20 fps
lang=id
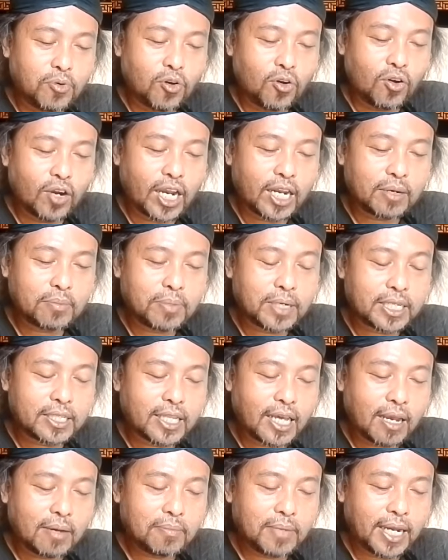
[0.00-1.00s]
kebohongan
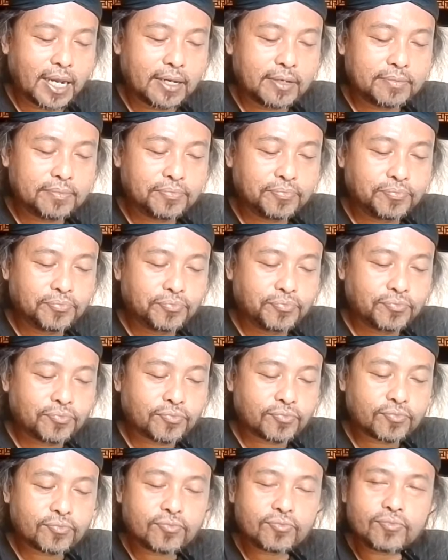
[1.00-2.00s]
pertama.
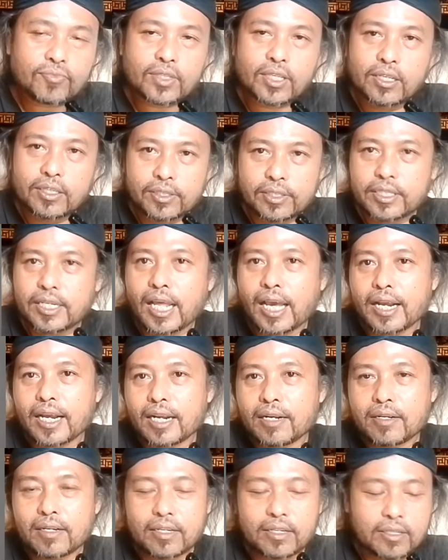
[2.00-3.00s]

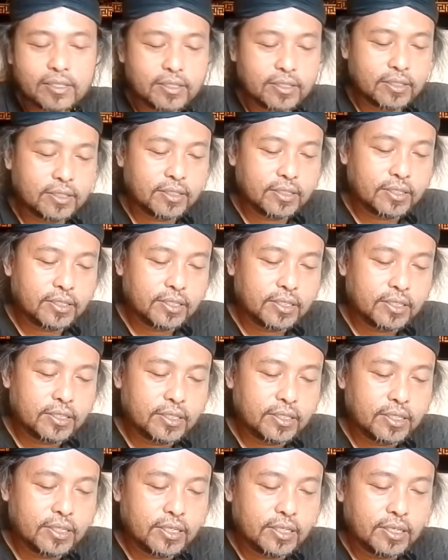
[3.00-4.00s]
Silahkan
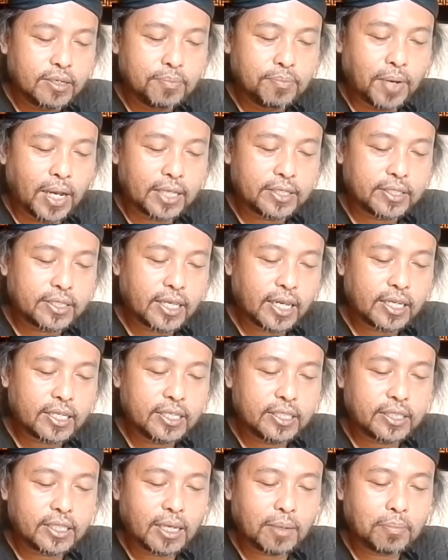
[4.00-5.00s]

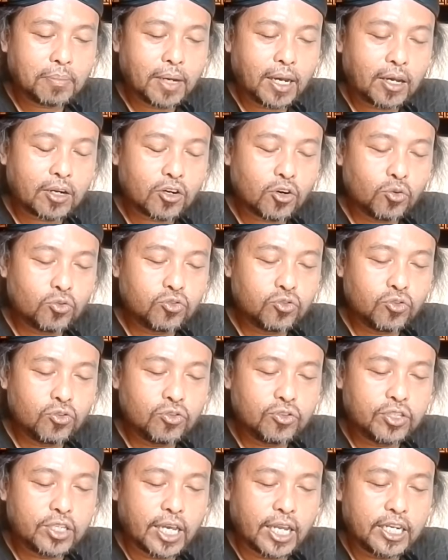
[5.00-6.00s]
baca kitab
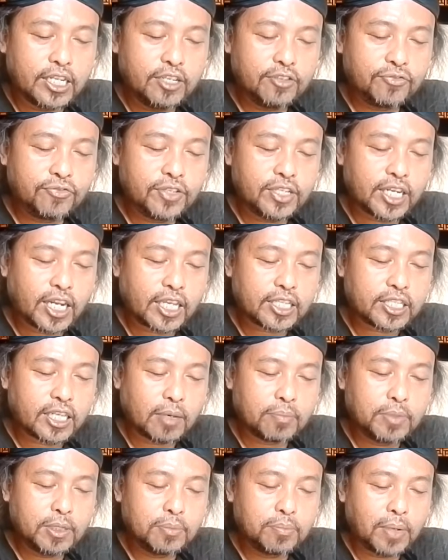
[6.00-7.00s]
Ar-Raudul Jali
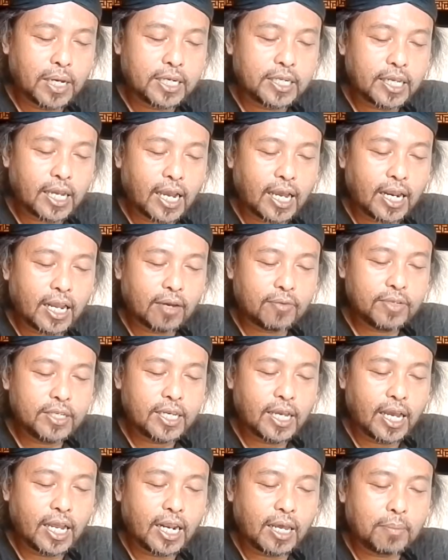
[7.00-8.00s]
Finasabi Bani
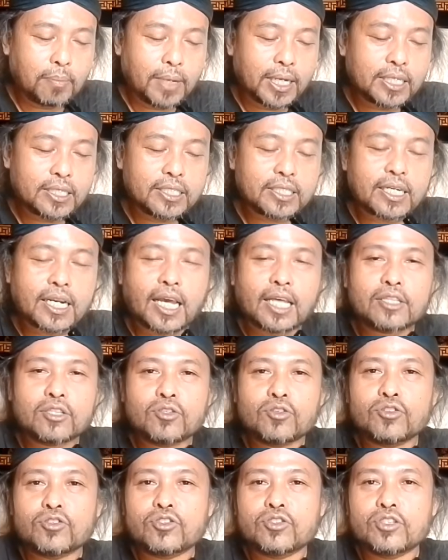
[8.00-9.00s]
Alawi halaman
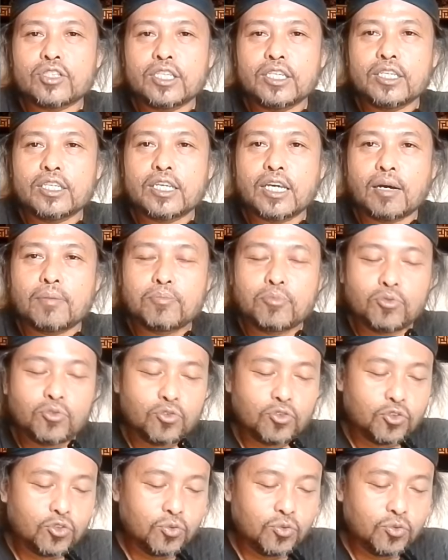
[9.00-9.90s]
132